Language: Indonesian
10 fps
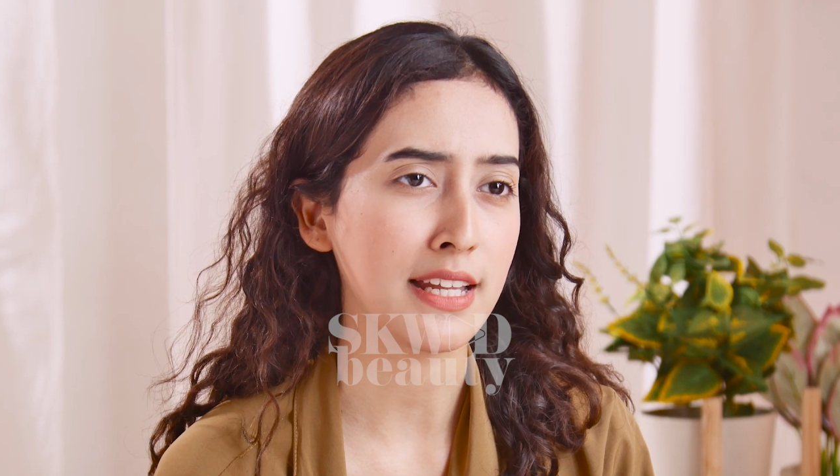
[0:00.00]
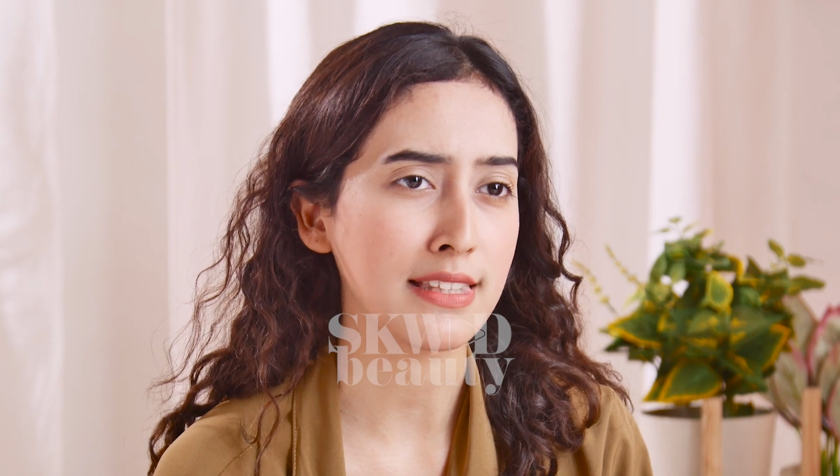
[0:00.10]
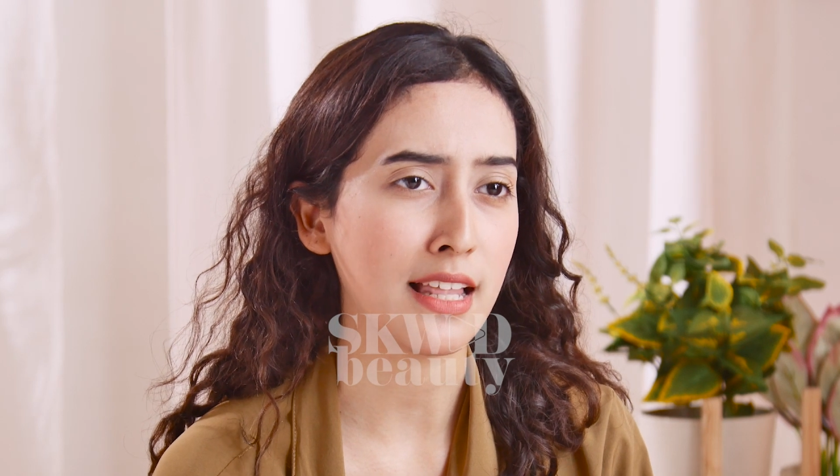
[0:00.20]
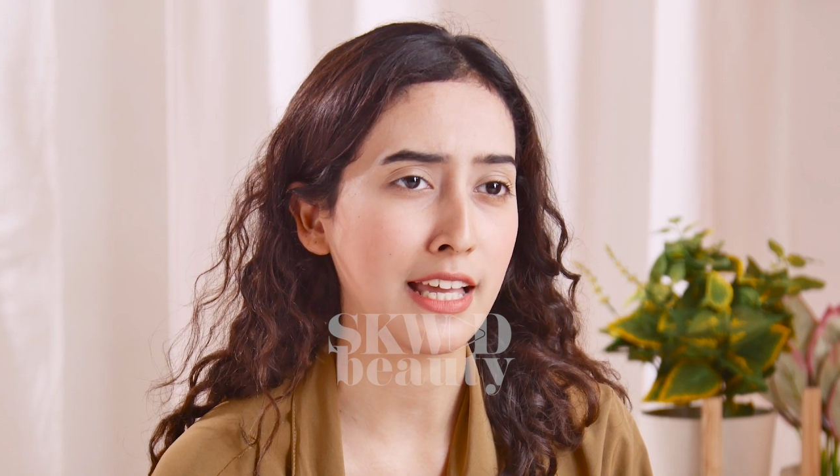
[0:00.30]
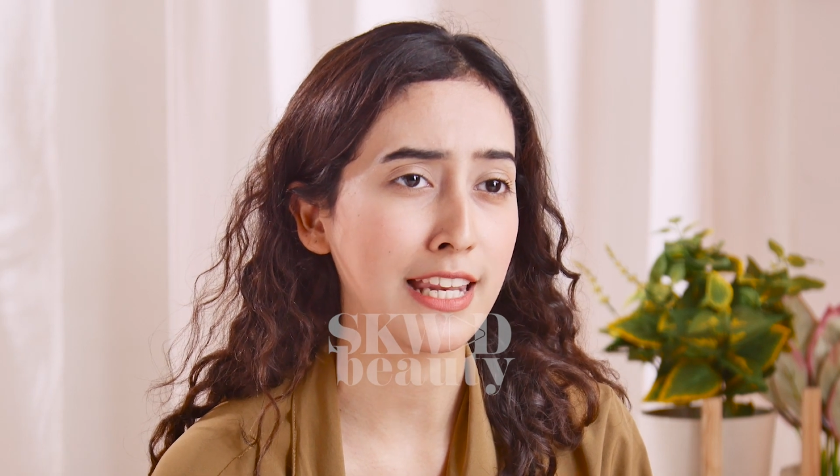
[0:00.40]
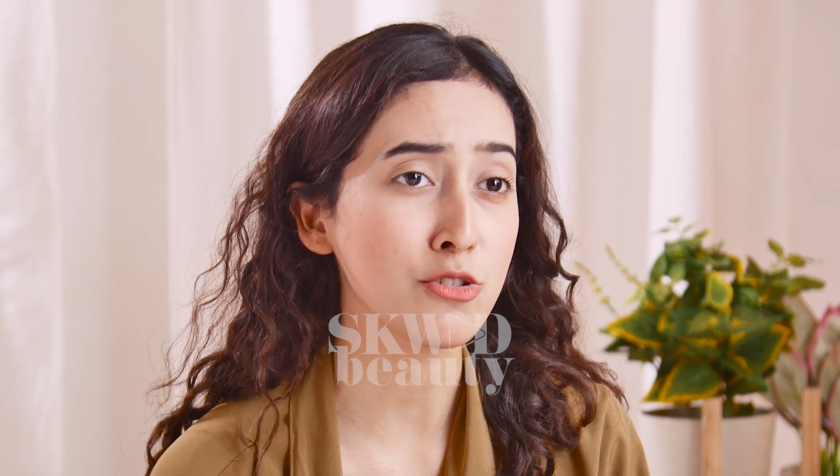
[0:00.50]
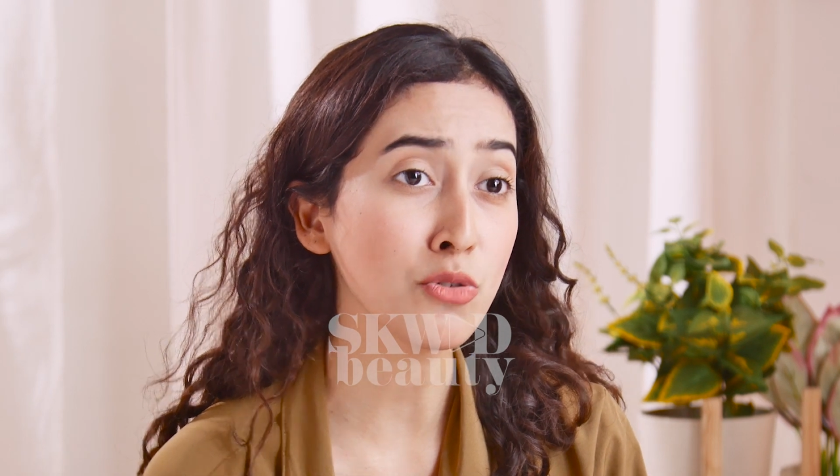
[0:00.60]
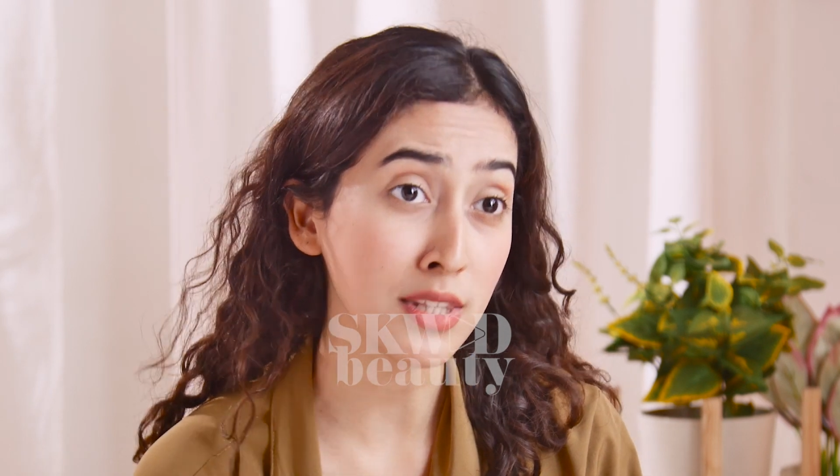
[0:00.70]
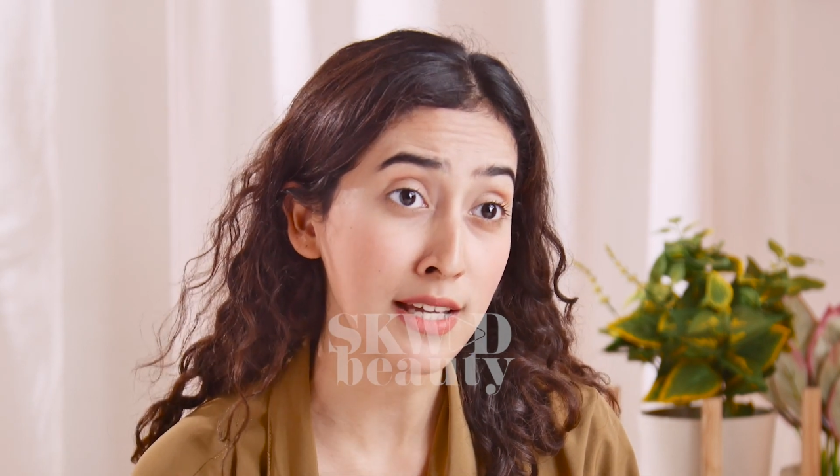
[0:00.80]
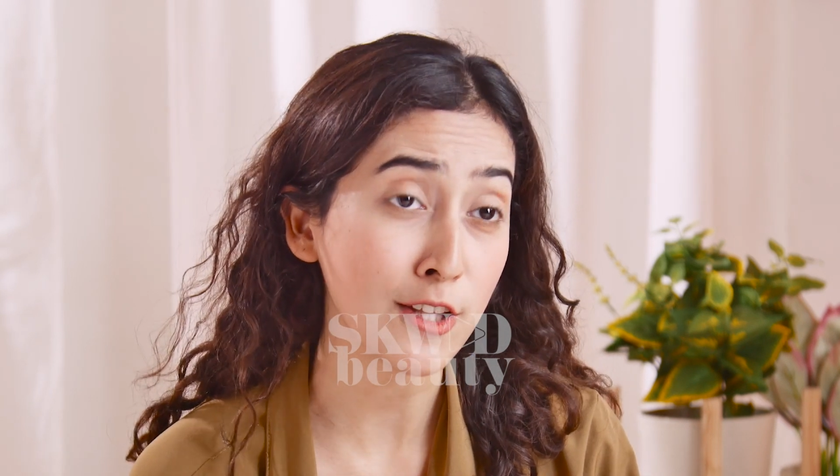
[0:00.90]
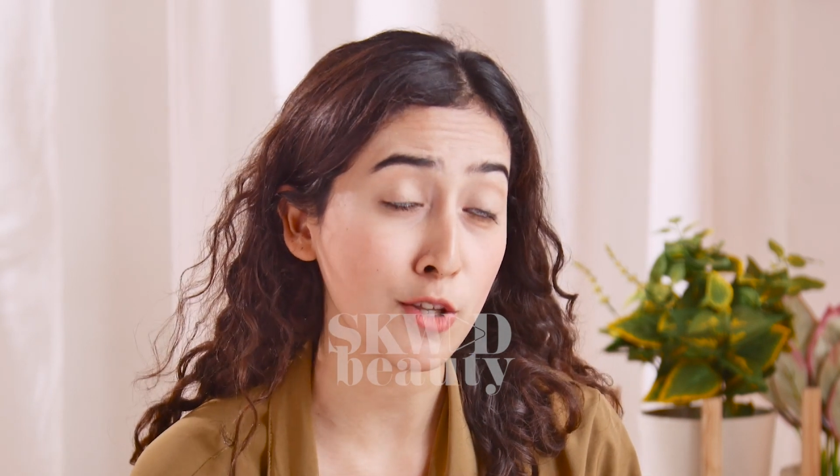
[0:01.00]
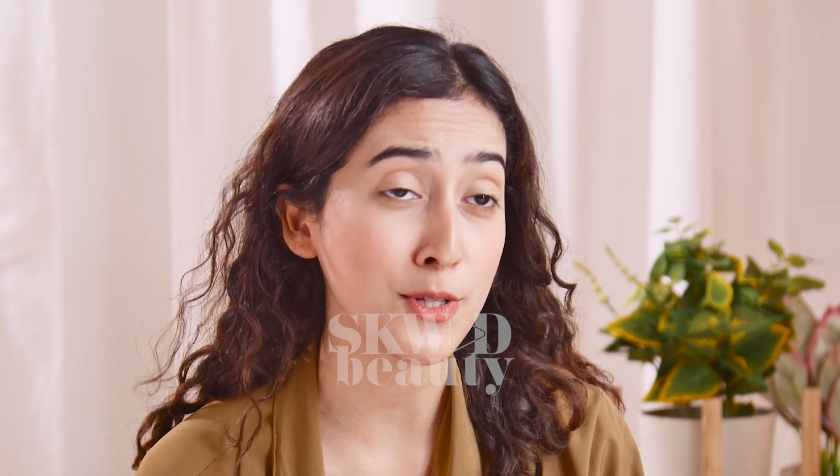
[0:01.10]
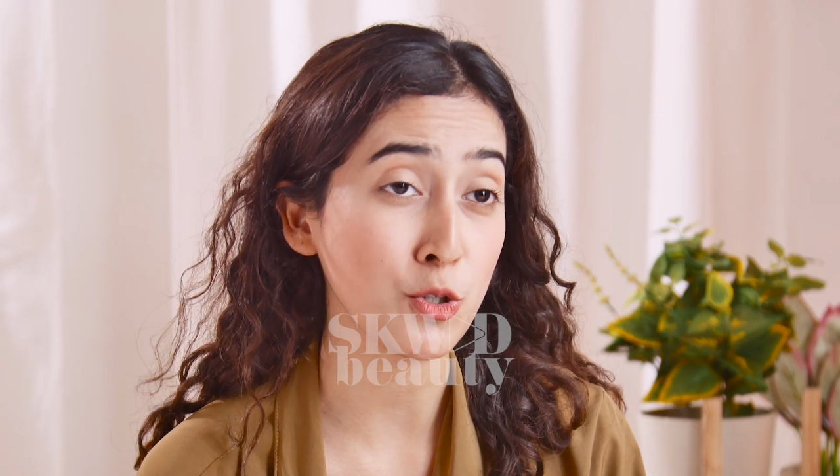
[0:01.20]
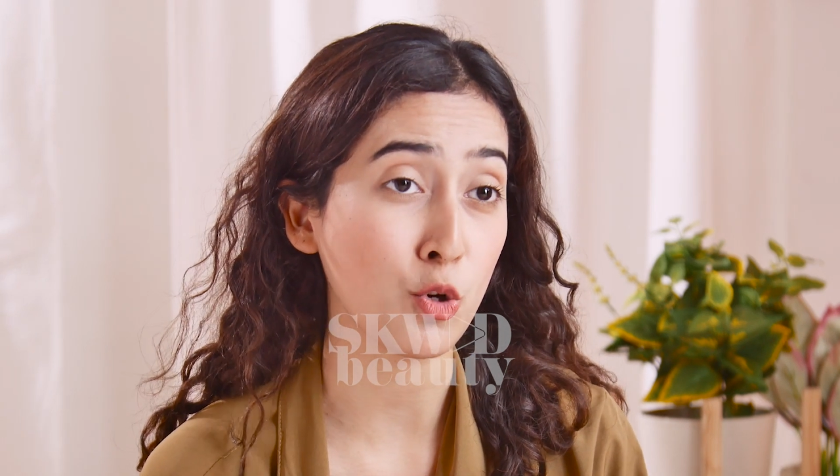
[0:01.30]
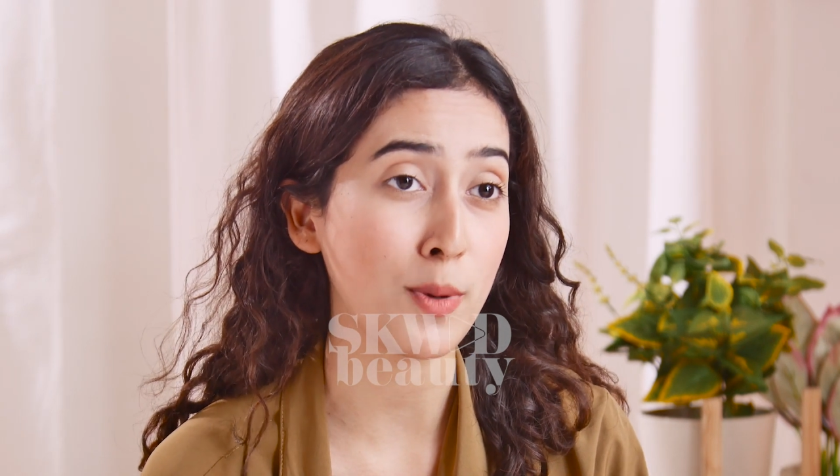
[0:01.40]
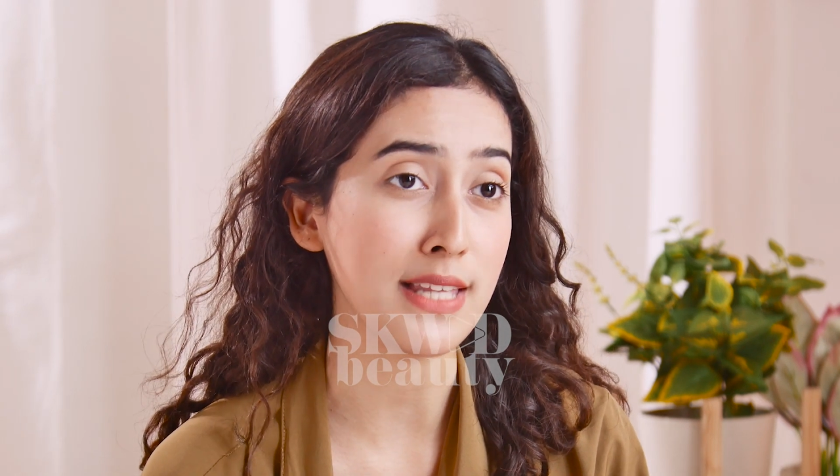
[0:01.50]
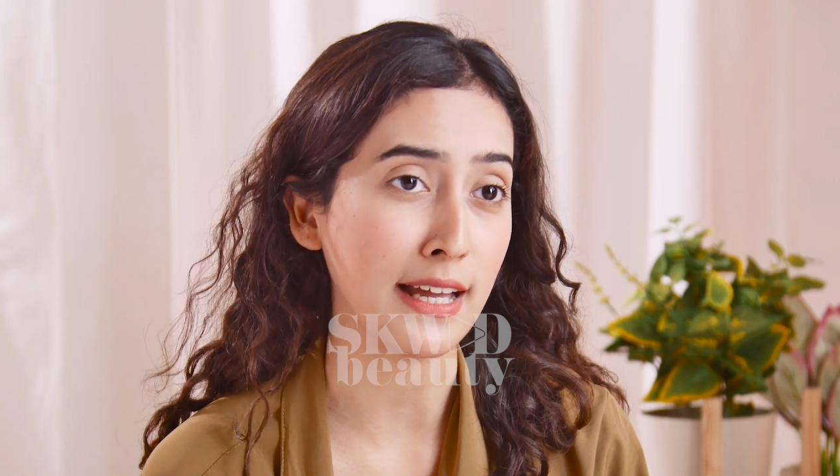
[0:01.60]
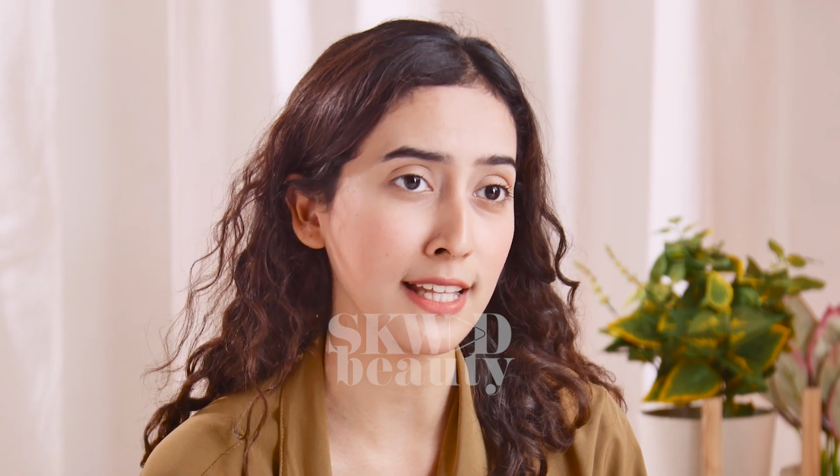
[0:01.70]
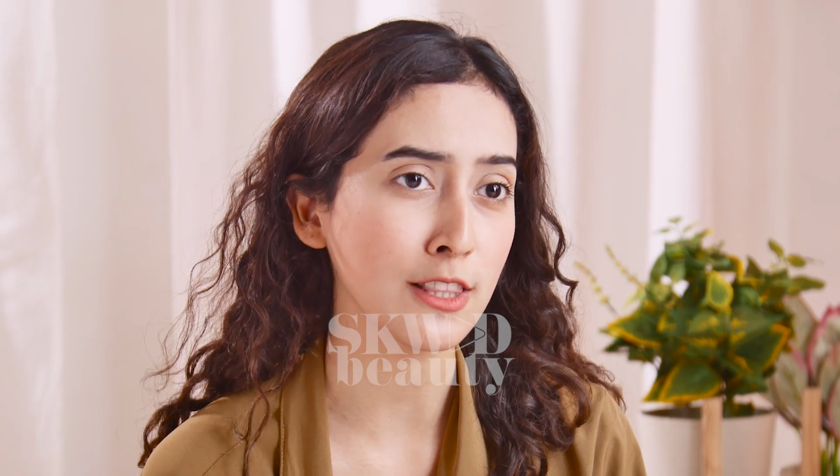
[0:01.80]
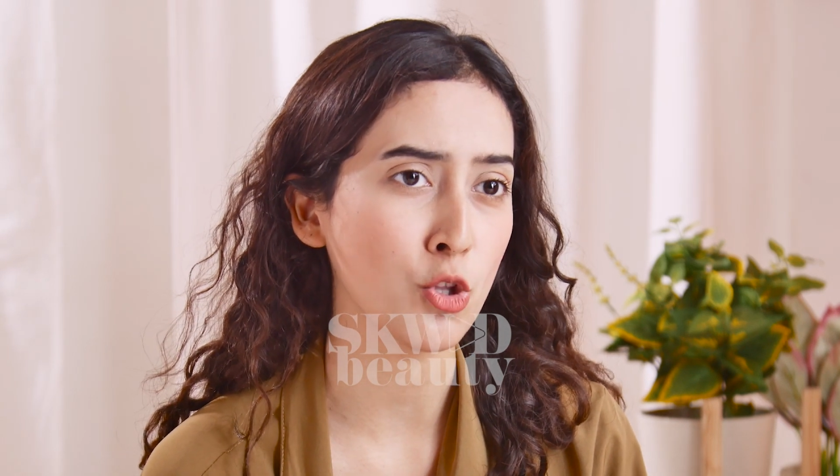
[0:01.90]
kita lagi disuntik atau masuk ke rumah sakit,